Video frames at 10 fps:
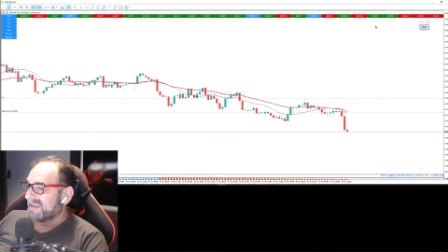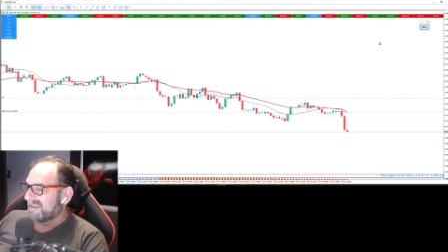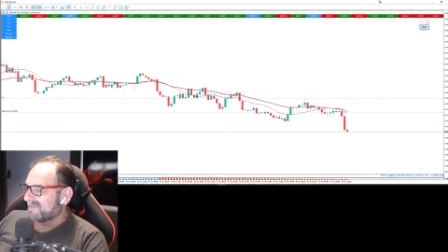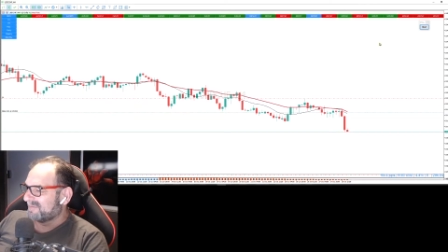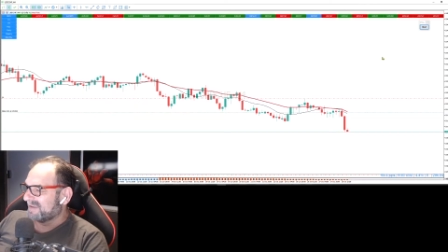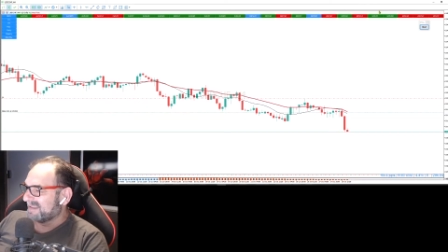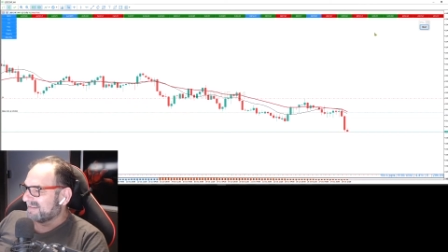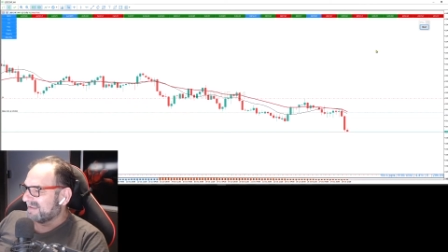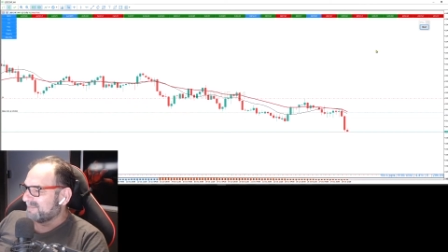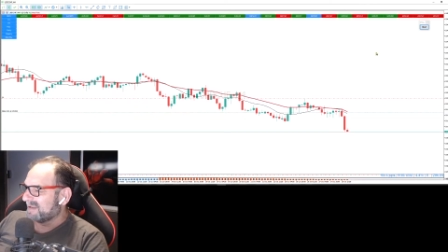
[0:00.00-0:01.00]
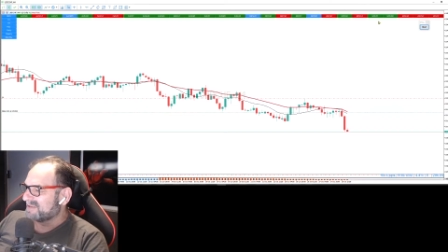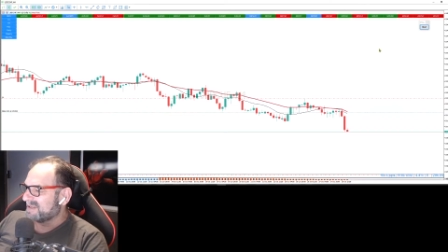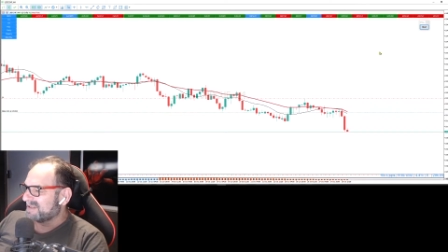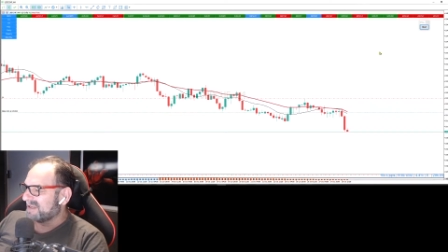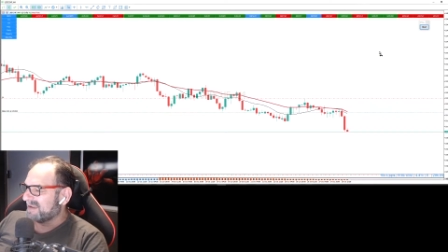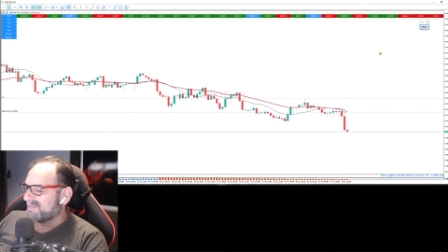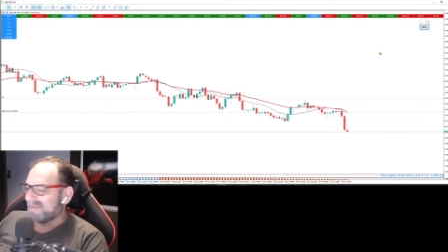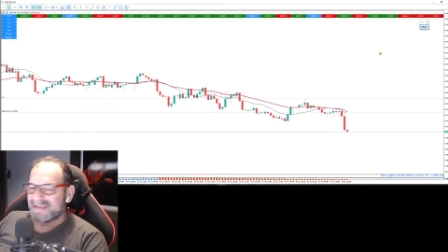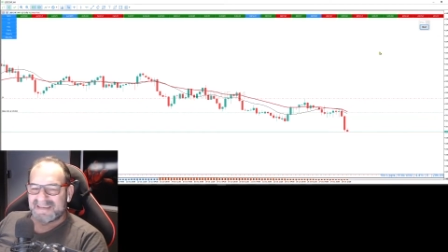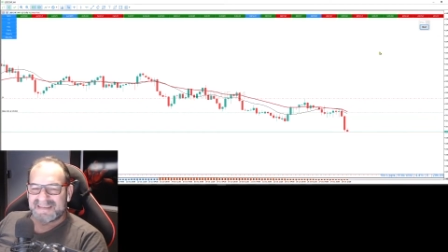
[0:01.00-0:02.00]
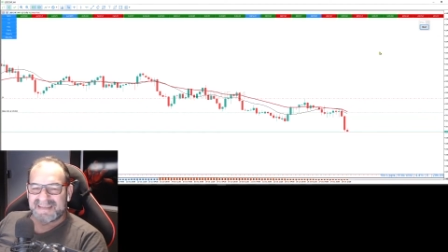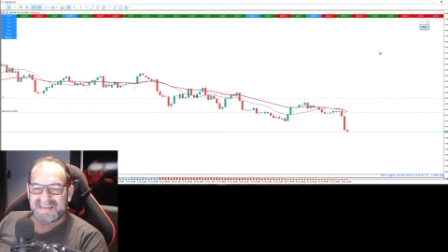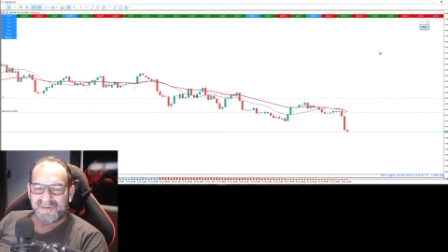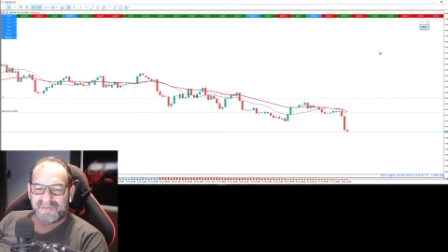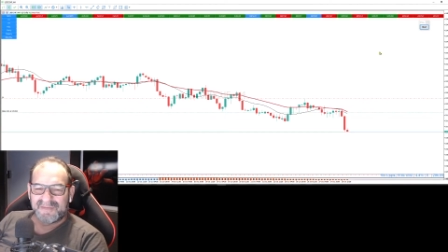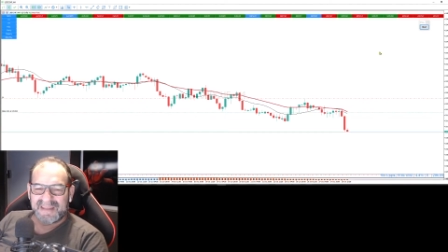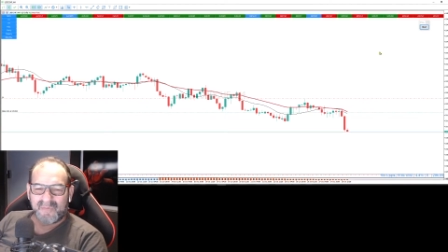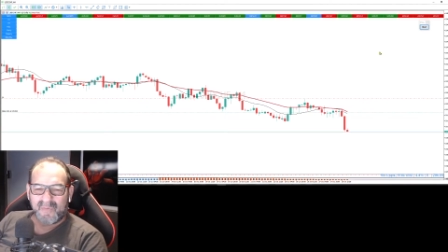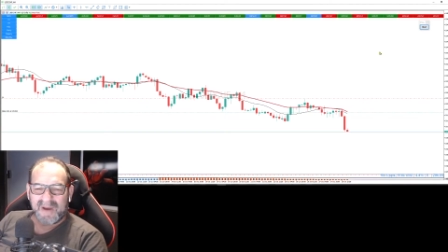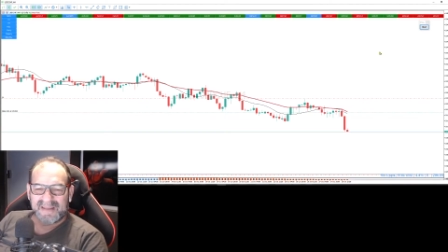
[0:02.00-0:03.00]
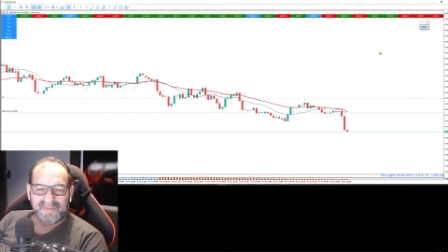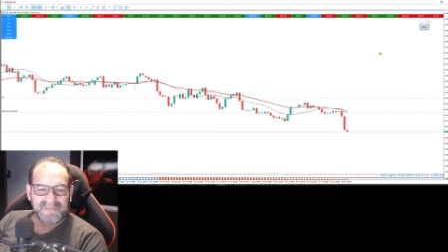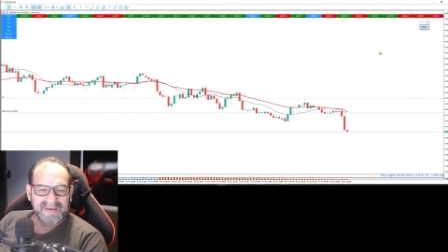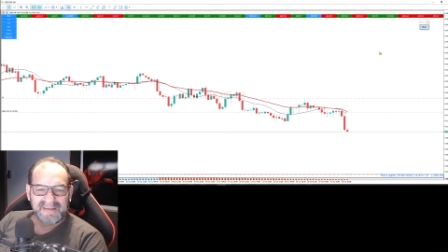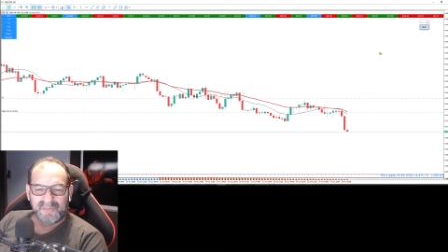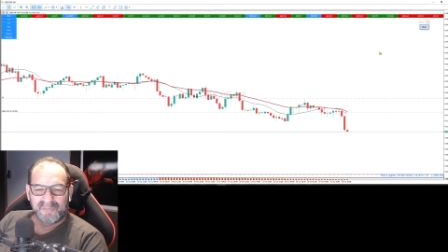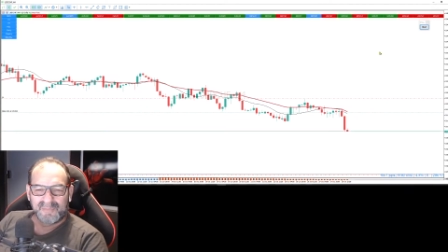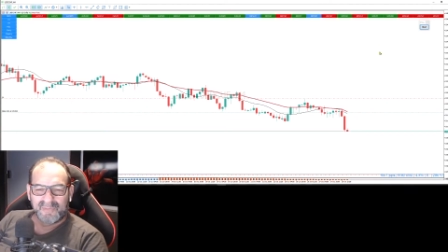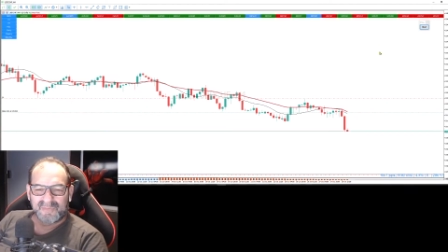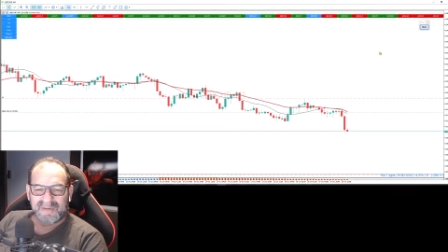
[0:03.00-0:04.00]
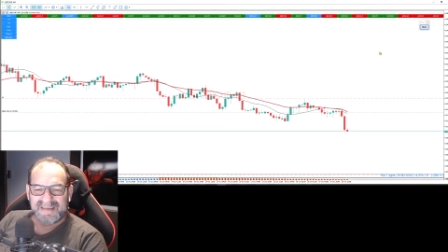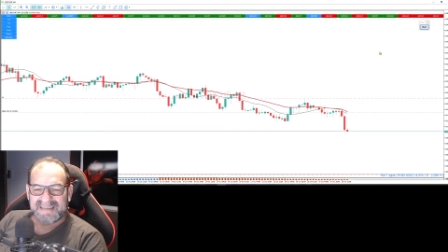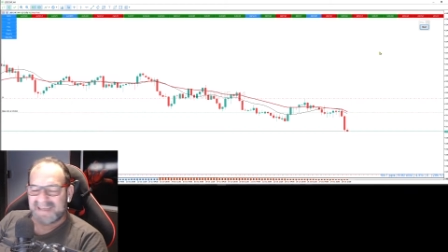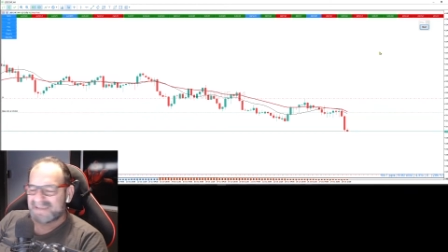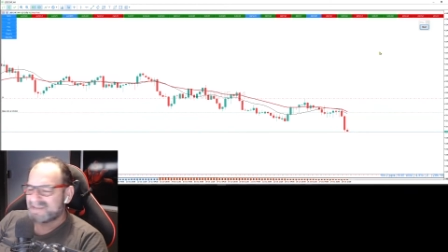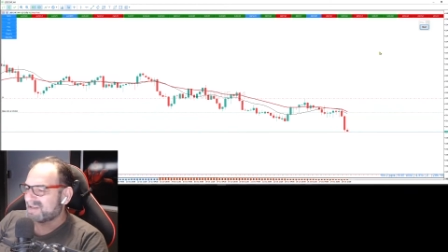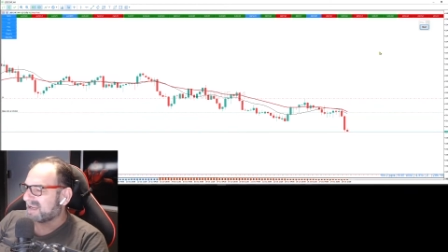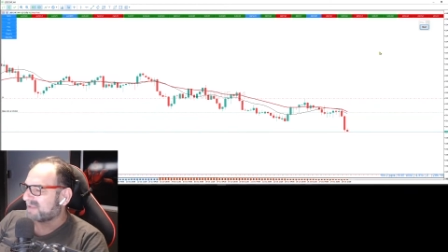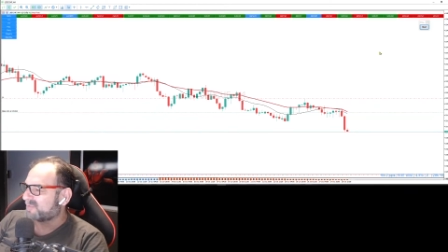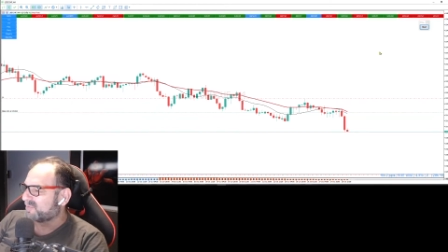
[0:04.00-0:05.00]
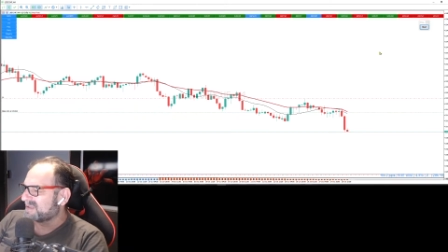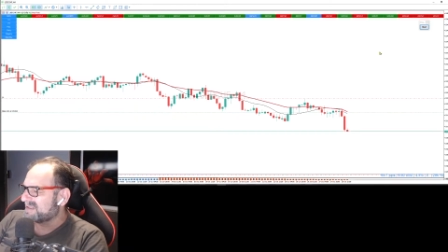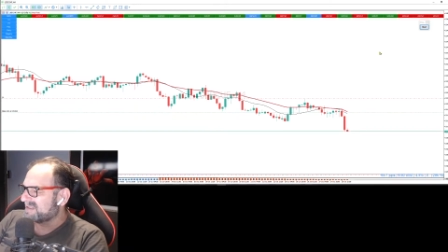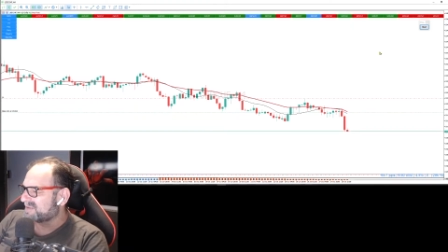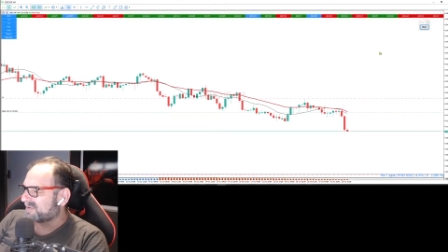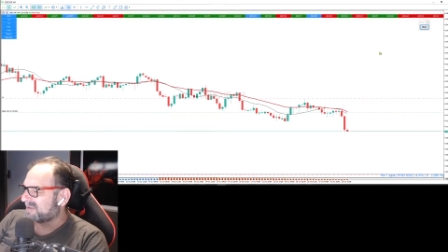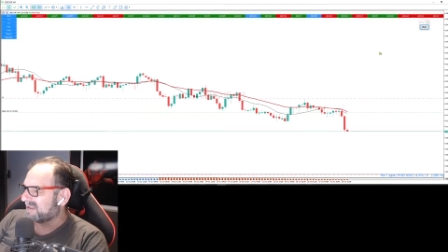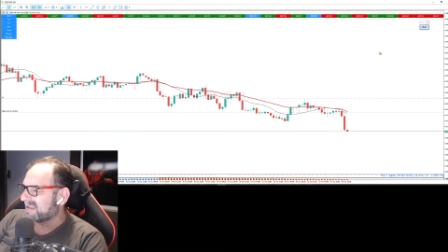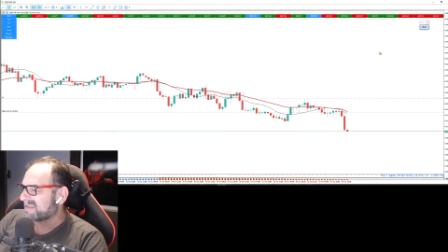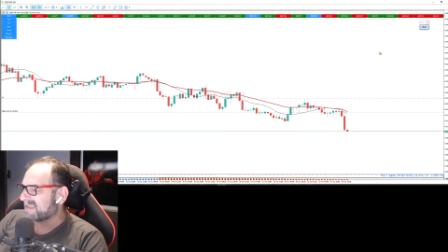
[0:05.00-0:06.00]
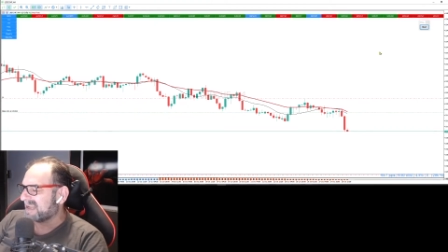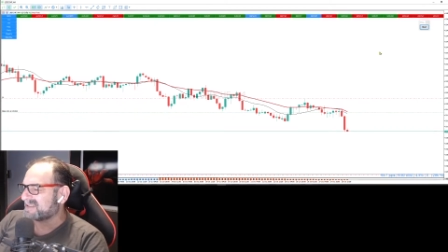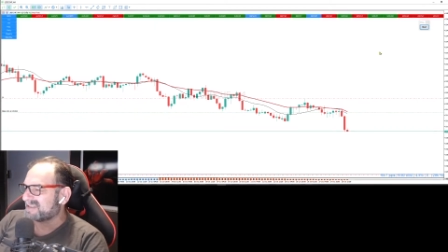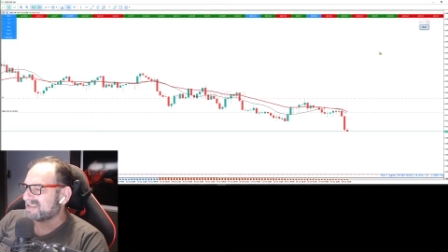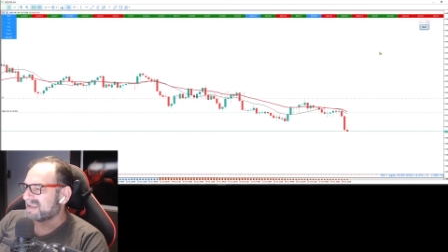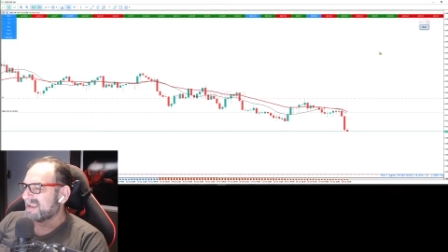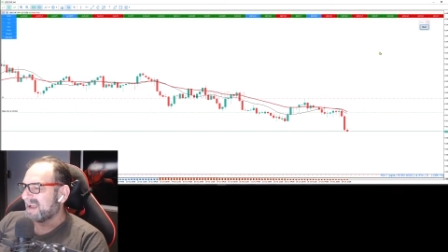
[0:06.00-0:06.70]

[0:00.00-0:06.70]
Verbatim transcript: Então vai dando aí pra gente aí a média de 6,94, vai dando bruto aí 7,14, descontando as taxas,